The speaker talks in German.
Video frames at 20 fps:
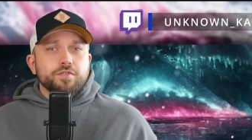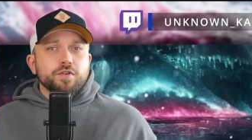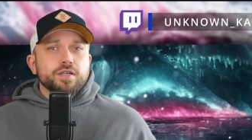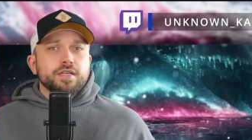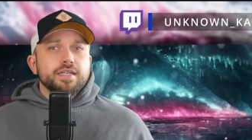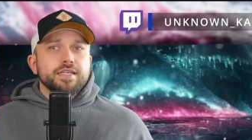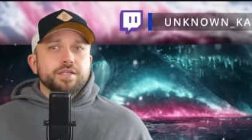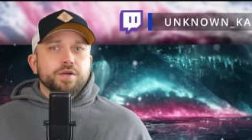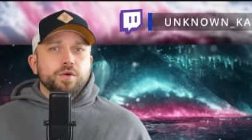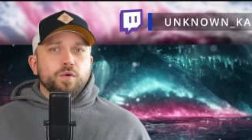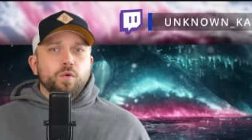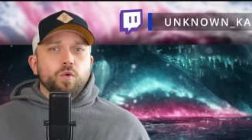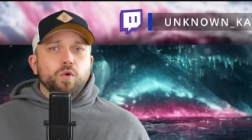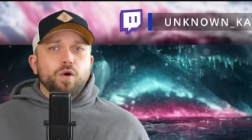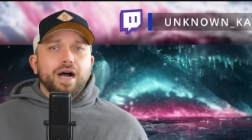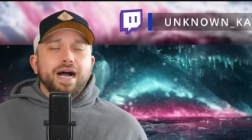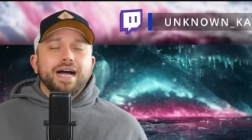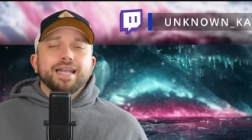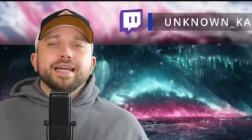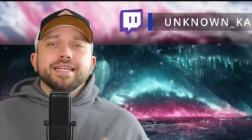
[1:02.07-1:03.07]
wirklich
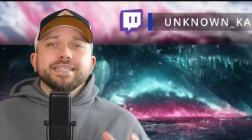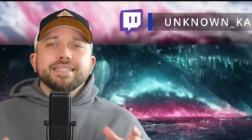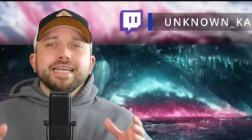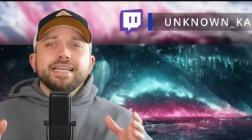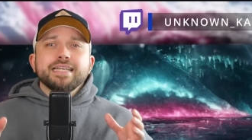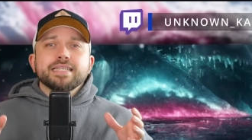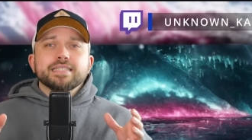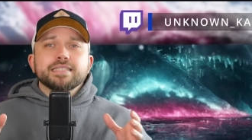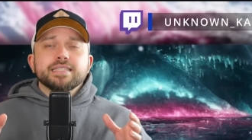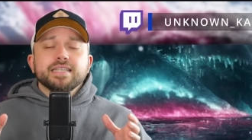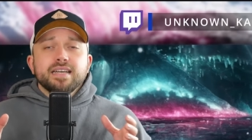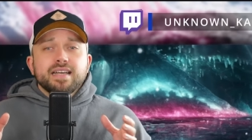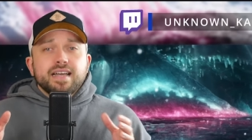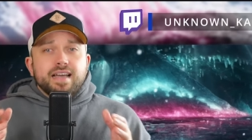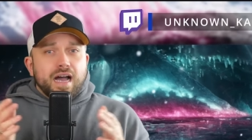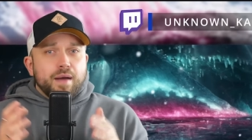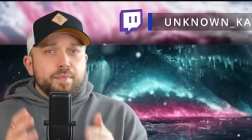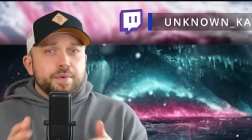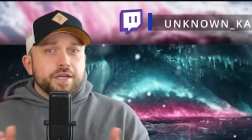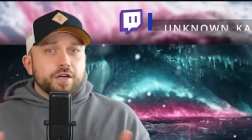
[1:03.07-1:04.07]
hoch. Allerdings
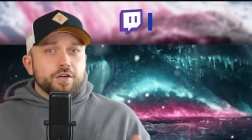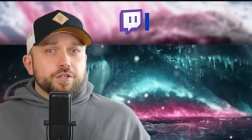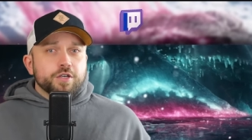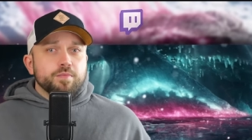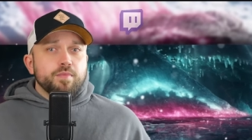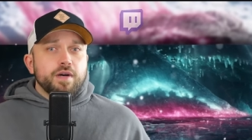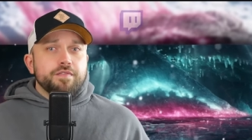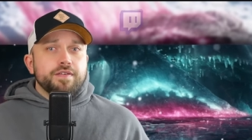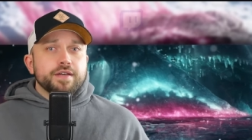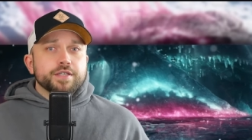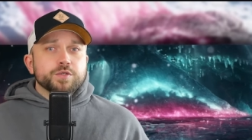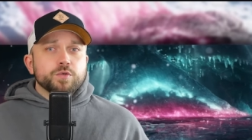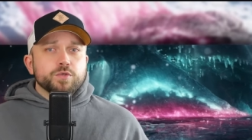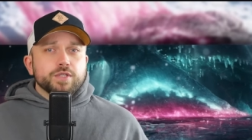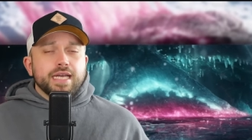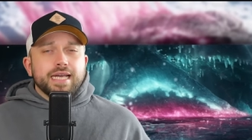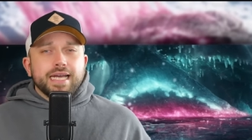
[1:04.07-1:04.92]
habe ich auch schon mal versucht,